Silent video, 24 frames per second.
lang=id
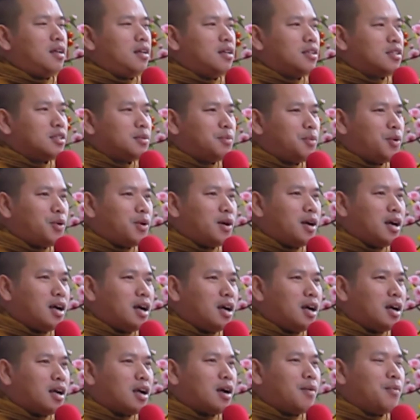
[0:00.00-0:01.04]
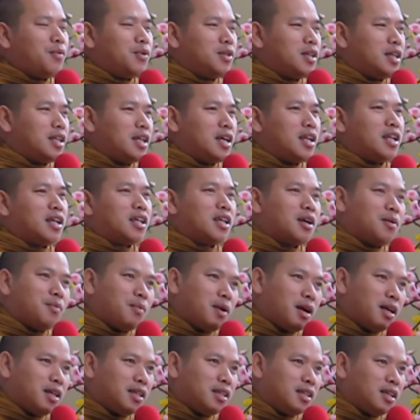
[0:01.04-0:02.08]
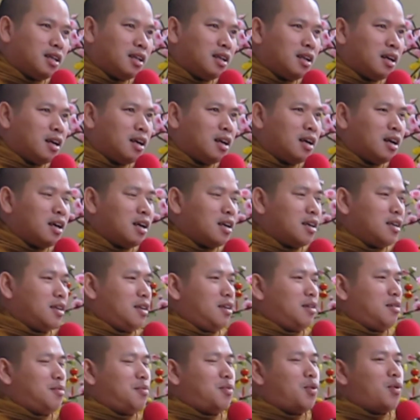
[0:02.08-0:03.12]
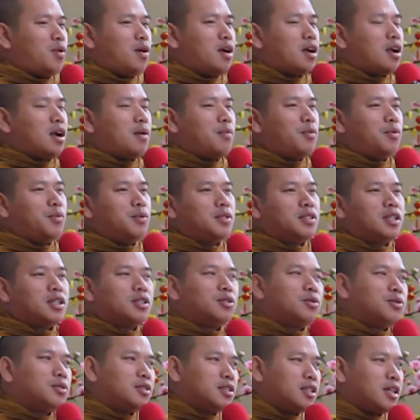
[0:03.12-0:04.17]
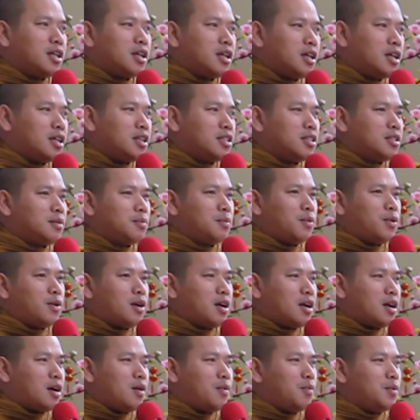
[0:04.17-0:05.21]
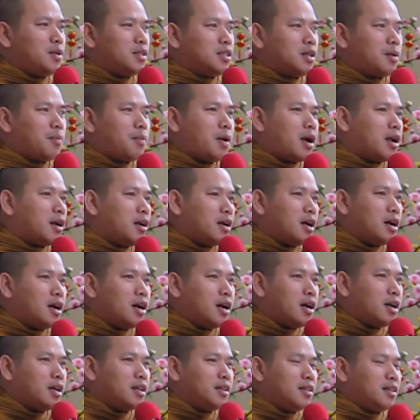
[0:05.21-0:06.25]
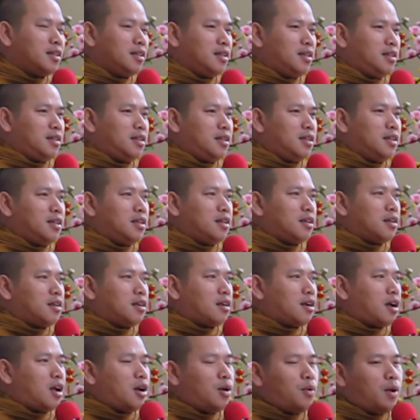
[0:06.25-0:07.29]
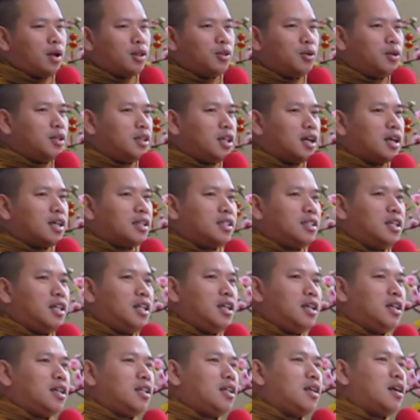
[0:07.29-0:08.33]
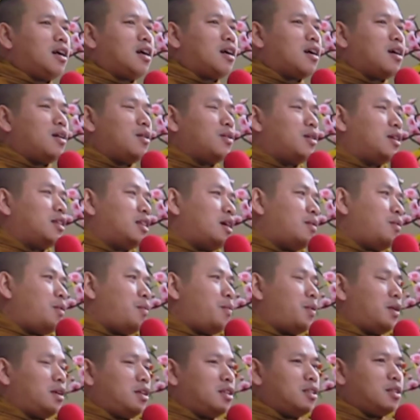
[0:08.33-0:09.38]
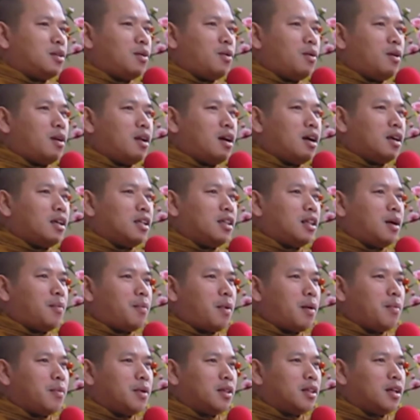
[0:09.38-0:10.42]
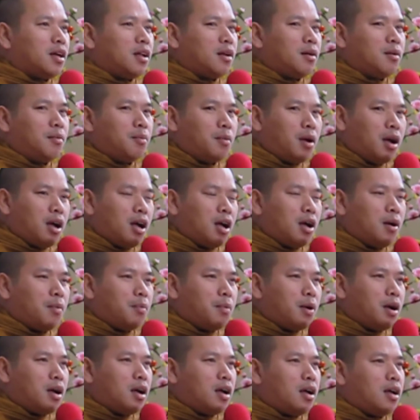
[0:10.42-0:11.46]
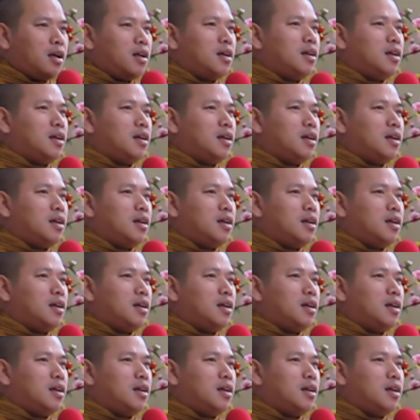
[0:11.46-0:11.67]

semoga kamu jadi anak yang baik ya nak semoga kamu bisa sukses semoga kamu bisa pandai kalau waktu kita kecil inget gak kalau kita mau pergi sekolah kita pamitan ma, pak